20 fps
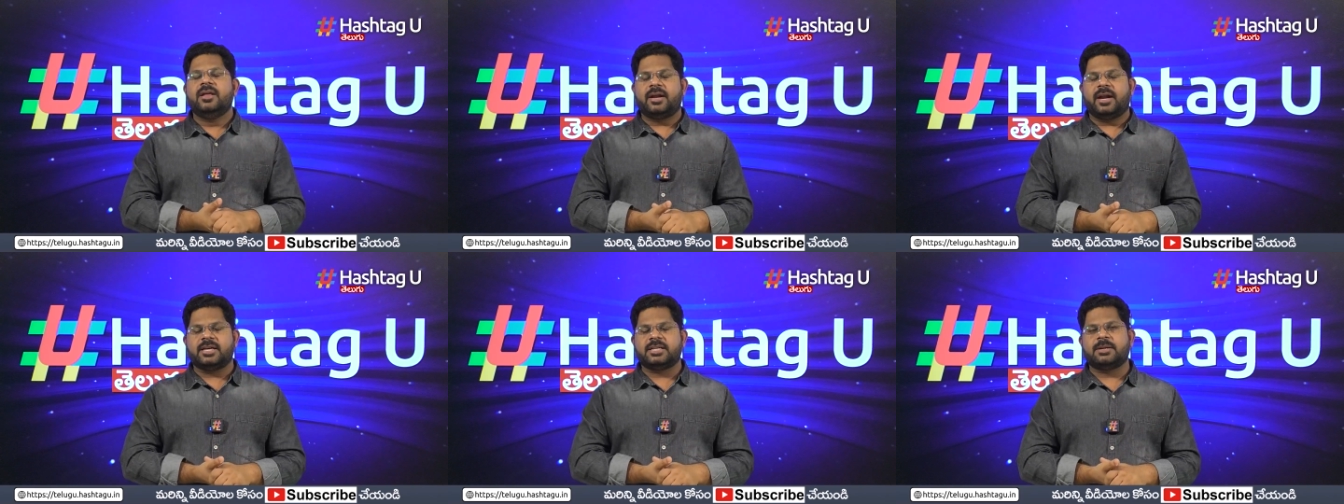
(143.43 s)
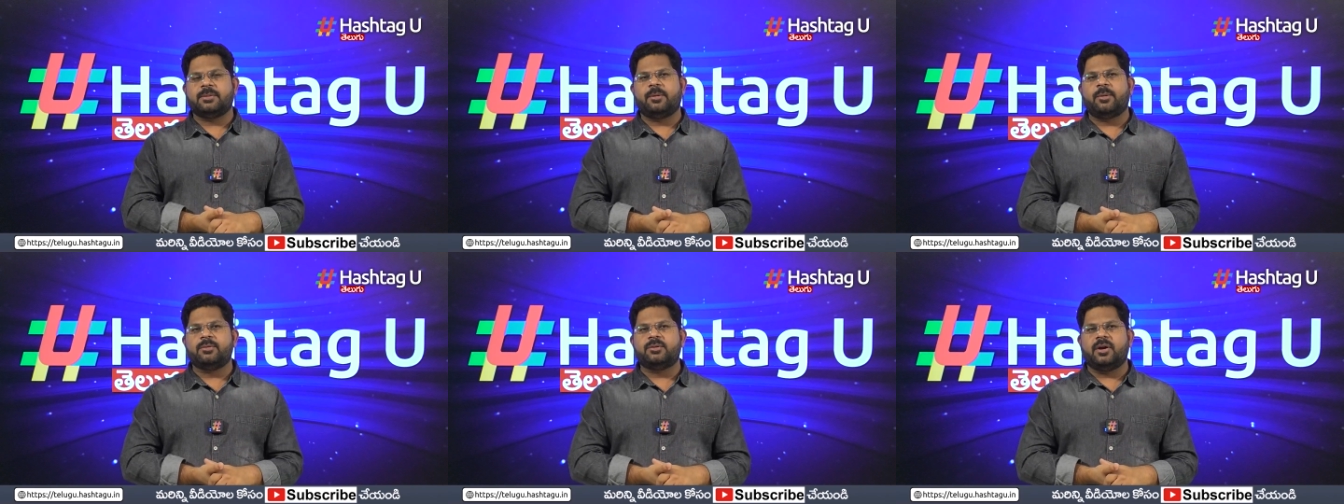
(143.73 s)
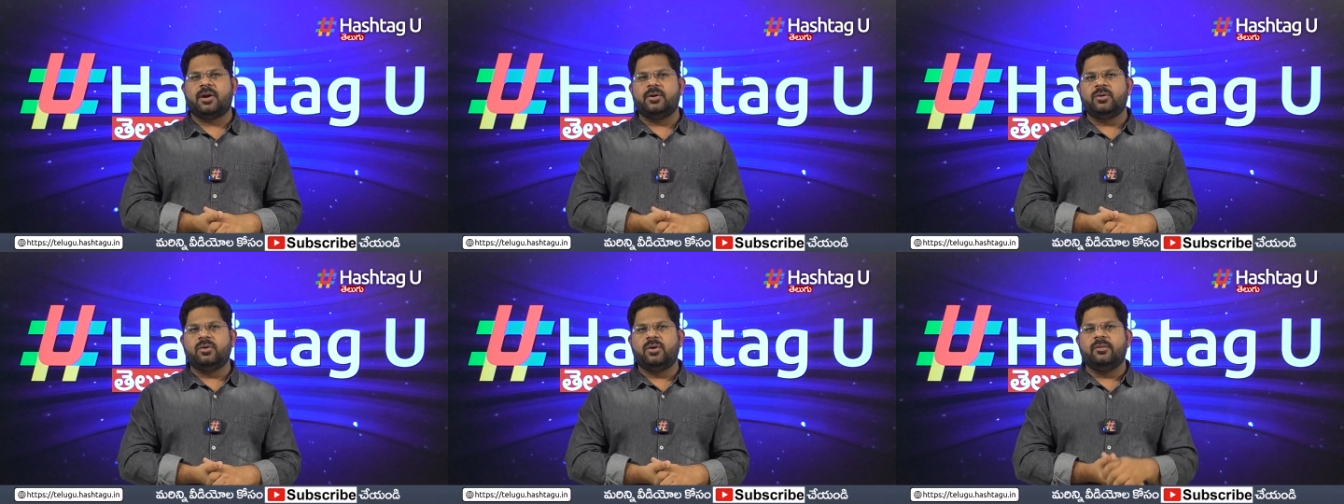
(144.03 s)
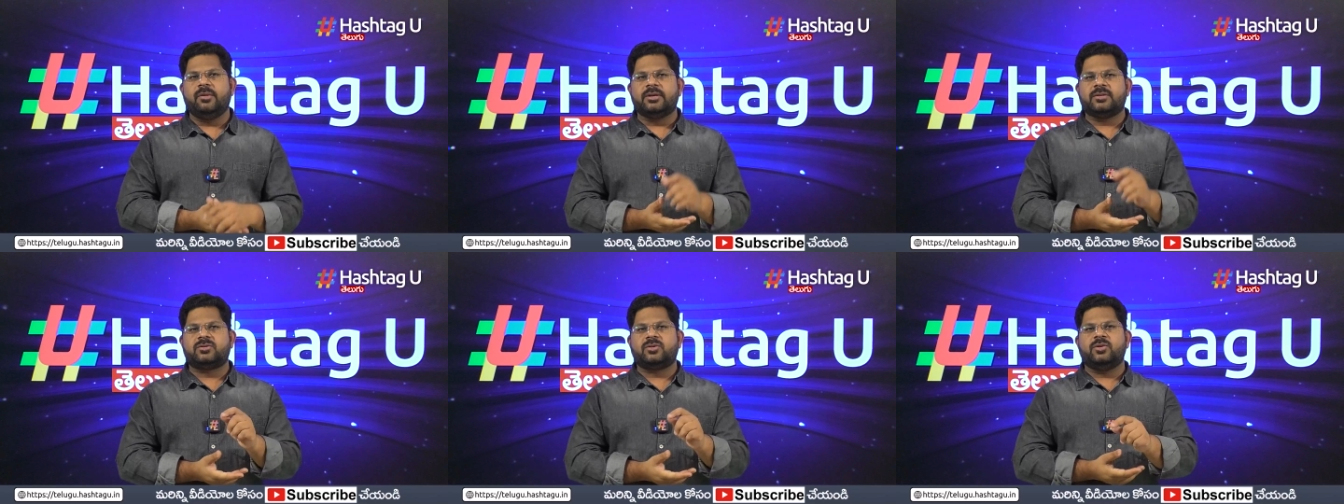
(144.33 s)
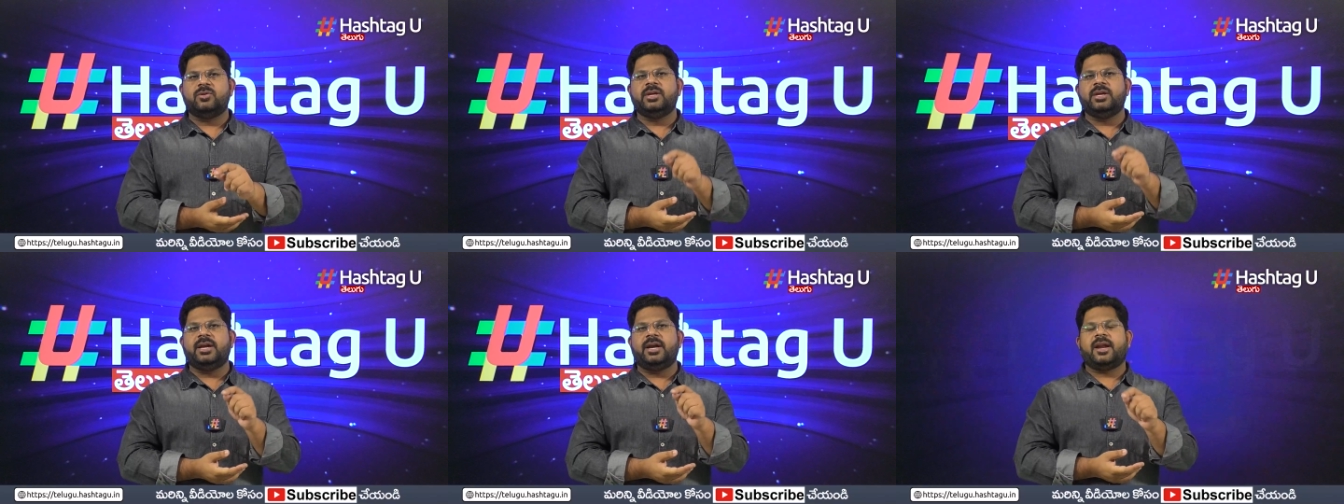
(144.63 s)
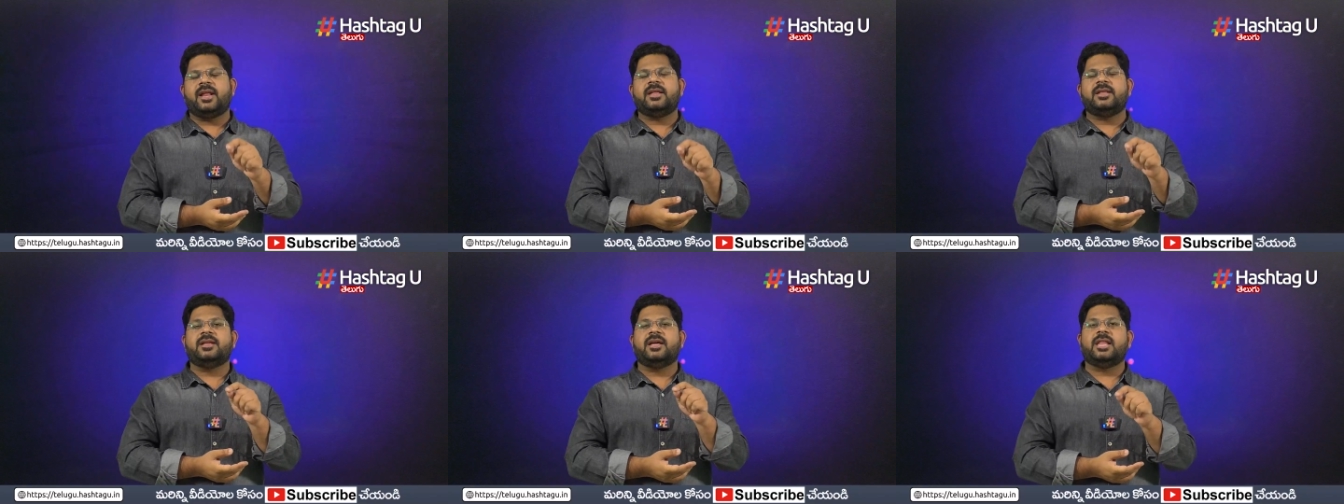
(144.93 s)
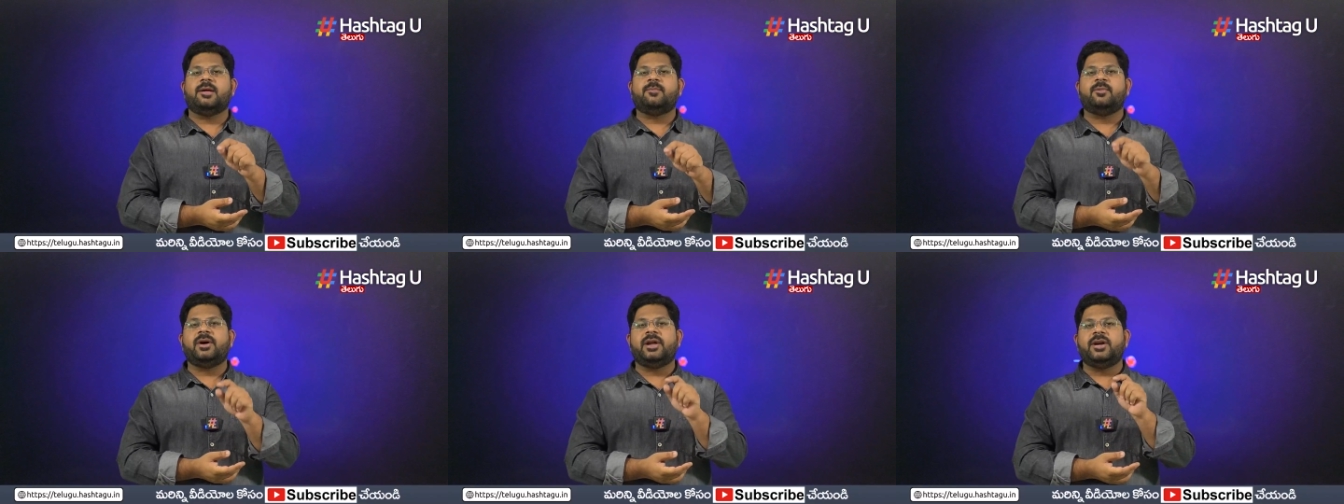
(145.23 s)
రాష్ట్ర ప్రభుత్వం అడుగులు వేస్తోంది ఏడాది
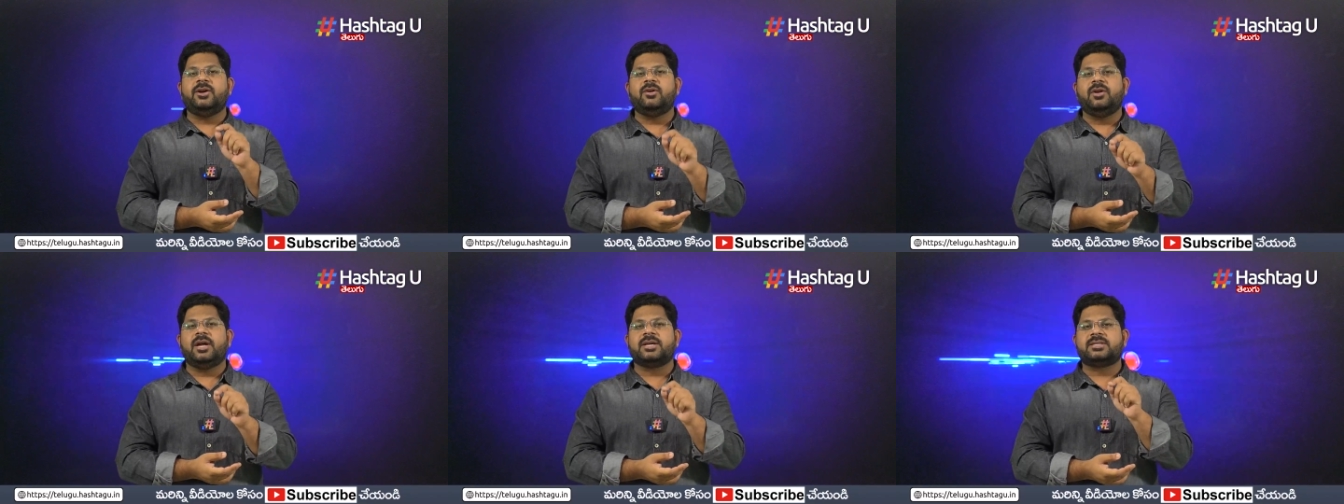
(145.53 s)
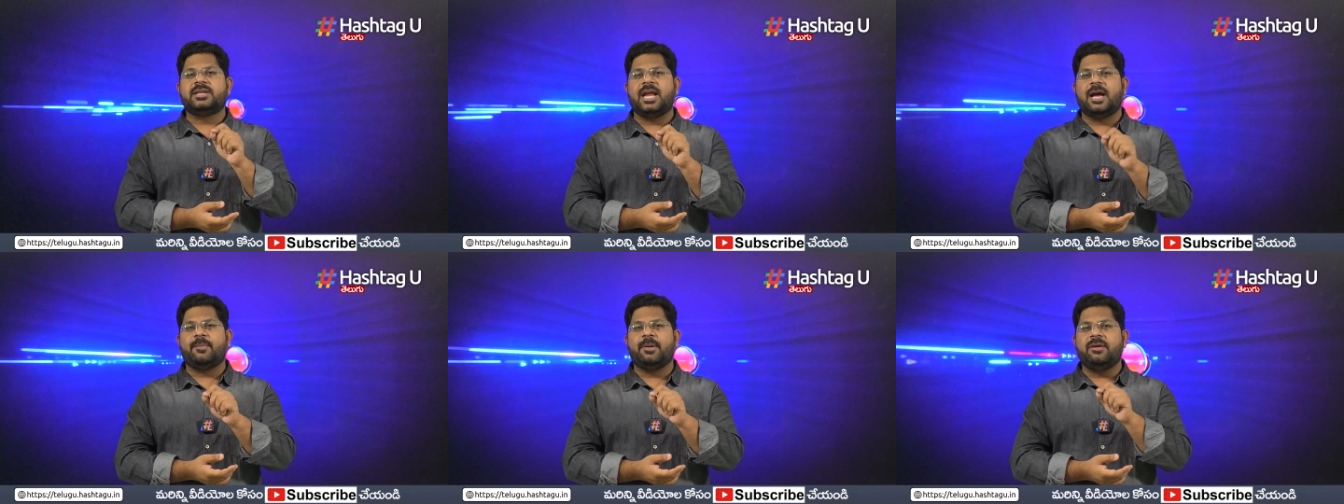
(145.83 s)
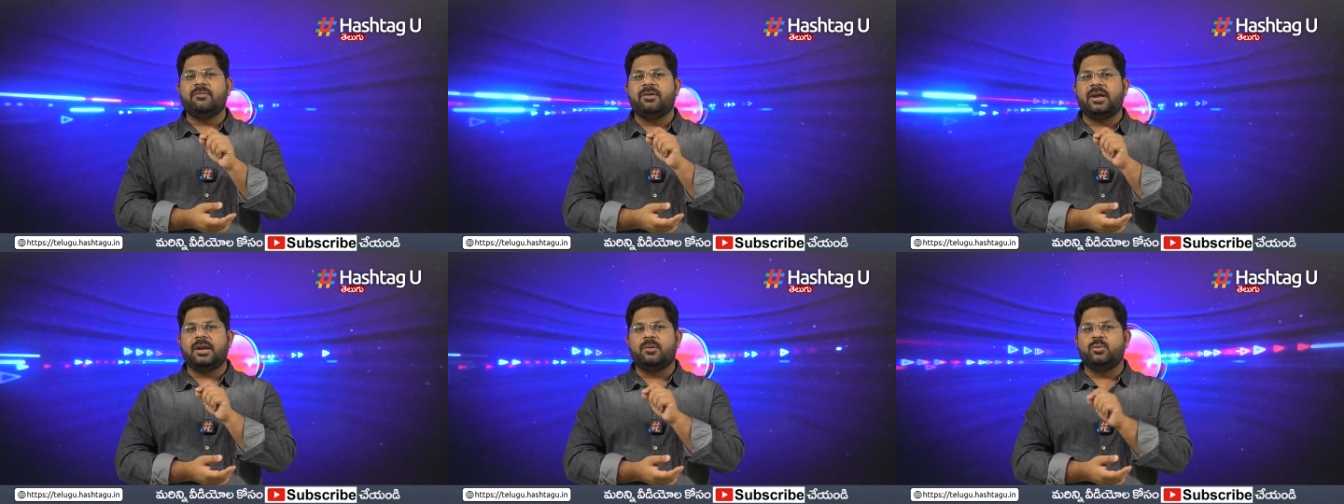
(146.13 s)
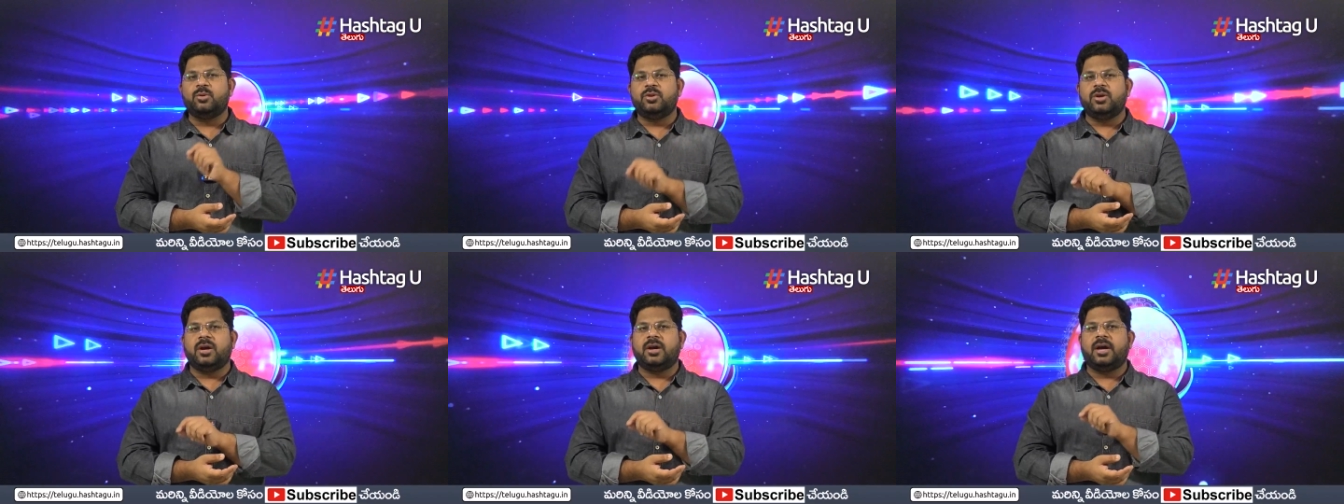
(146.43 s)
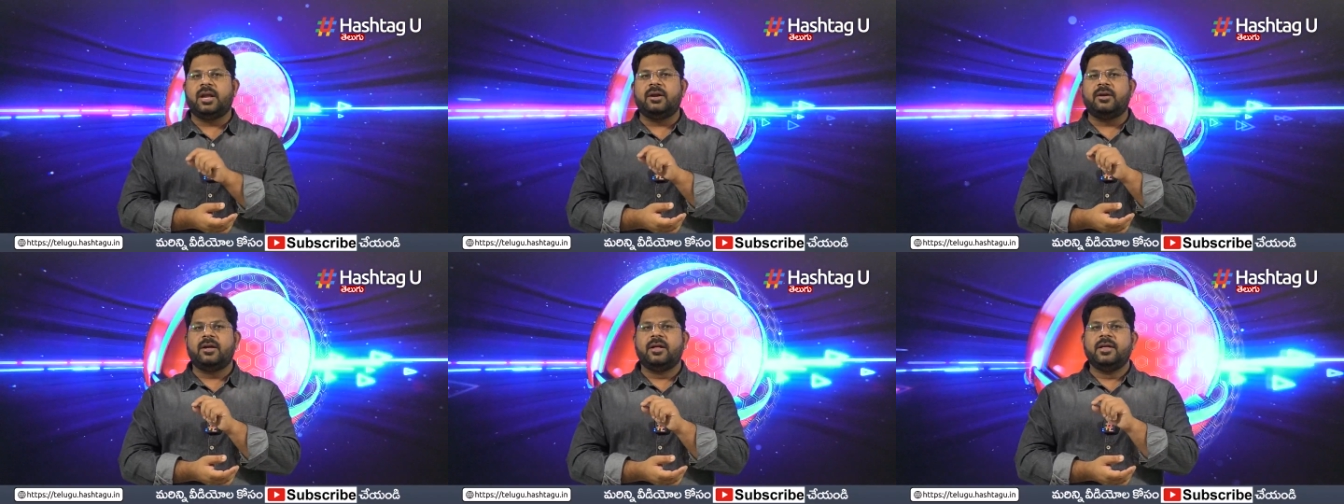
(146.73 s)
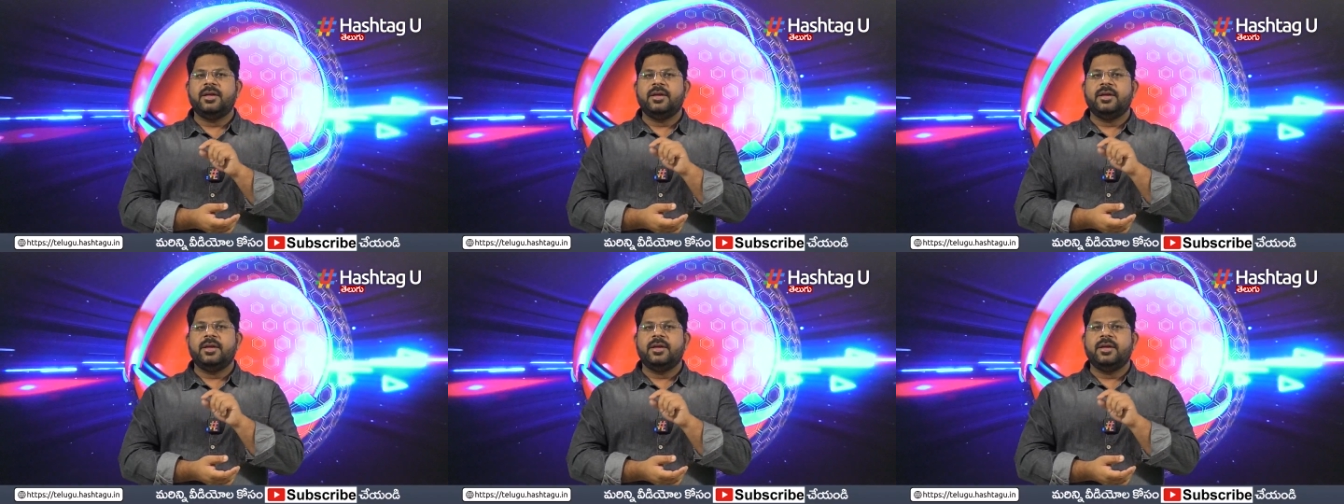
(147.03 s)
దాదాపుగా రెండు లక్షల యాభై వేల ఉద్యోగాల